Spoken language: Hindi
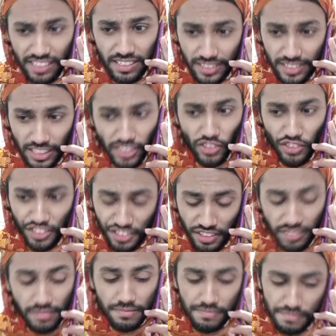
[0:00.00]
सस्ती नहीं होनी ना
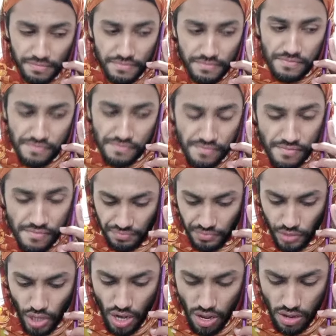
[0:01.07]

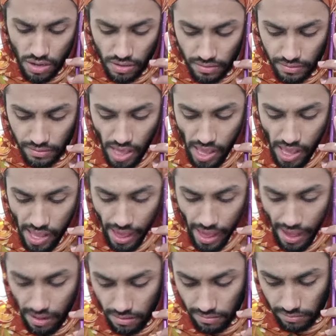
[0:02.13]
चलो ठीक है
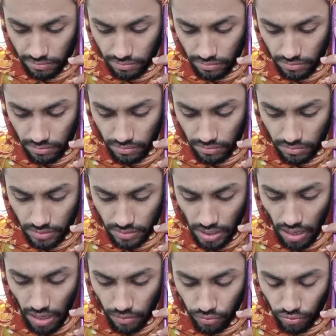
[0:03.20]

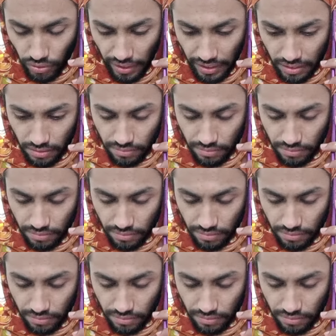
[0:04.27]
रख फोन ही